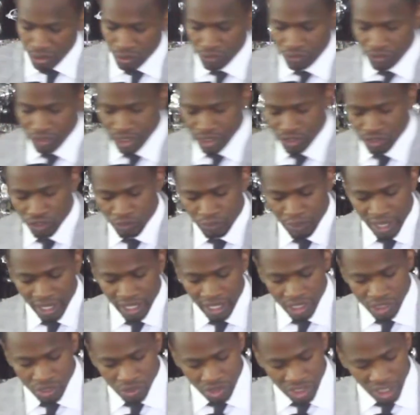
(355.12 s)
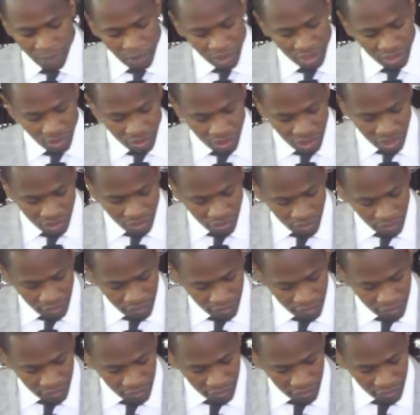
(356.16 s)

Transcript: Nous finissons par Exode chapitre 19,